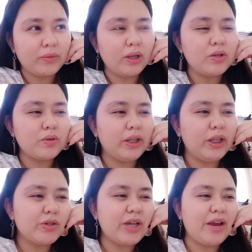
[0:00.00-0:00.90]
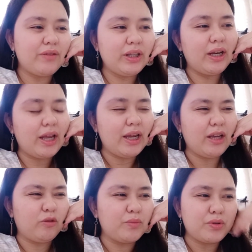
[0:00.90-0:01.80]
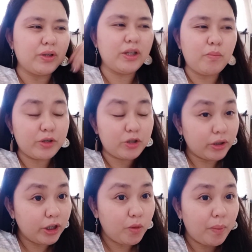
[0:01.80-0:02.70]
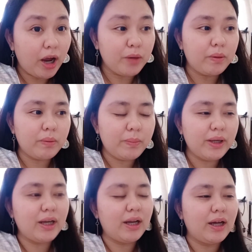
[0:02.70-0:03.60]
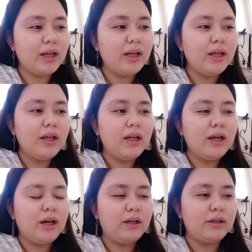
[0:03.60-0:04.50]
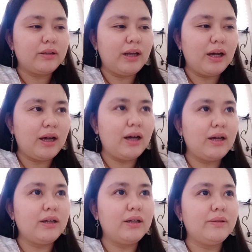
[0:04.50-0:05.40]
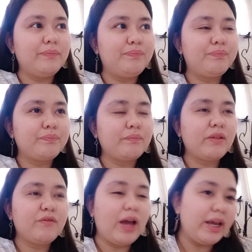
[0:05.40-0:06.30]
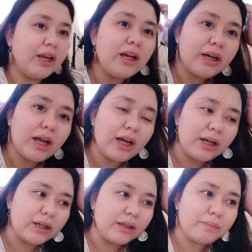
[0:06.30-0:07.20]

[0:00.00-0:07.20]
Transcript: So, hindi ko siya everyday naiinom. So, hindi ko pa, siya, hindi ko pa kayo mabibigyan ng uh, talagang final uh,